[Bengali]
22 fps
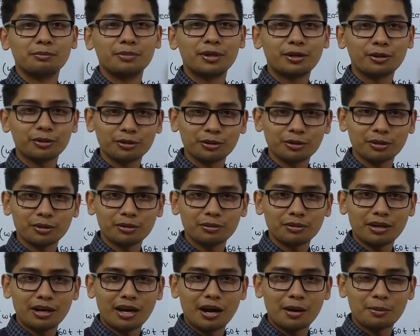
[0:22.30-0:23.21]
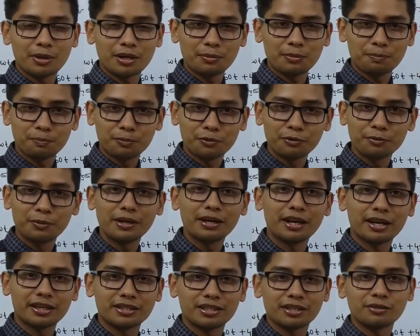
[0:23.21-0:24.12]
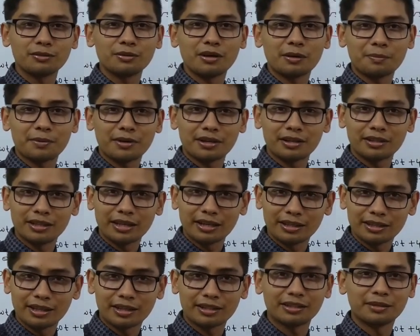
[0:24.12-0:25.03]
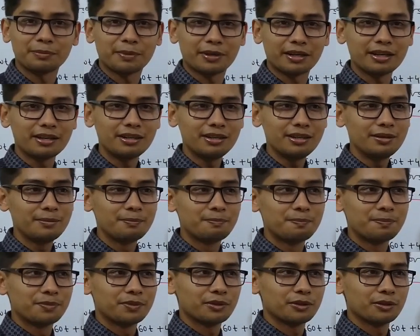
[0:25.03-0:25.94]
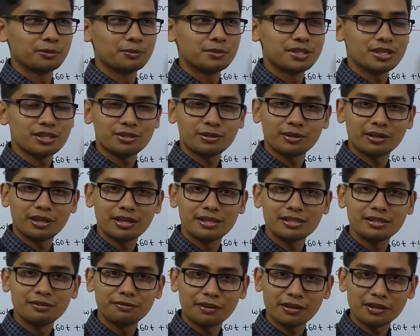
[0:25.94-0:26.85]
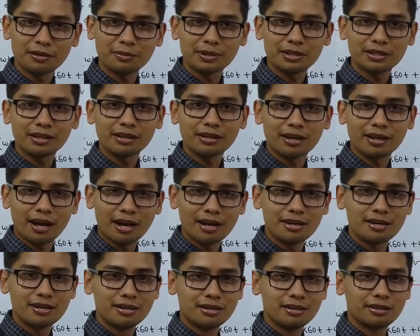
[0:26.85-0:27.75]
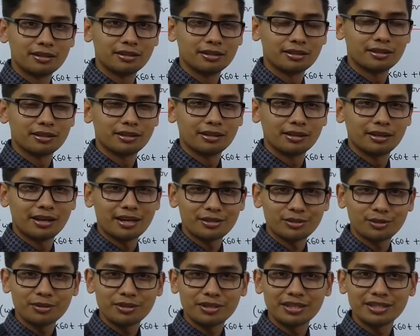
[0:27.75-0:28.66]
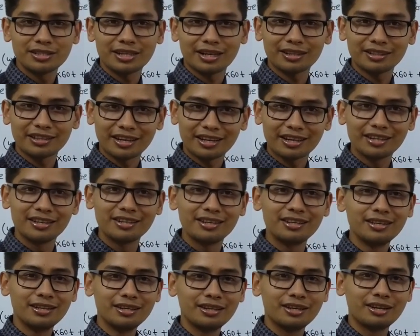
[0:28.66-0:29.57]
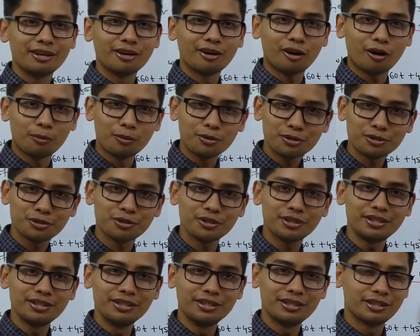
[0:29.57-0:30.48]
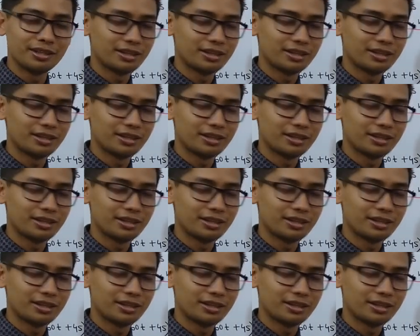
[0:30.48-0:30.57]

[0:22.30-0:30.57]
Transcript: বিগত আমার পূর্বের লেকচারগুলো আপনারা দেখে থাকতে পারেন তো বিশেষ করে এসি ফান্ডামেন্টাল নাইন লেসনটি যারা দেখেননি অবশ্যই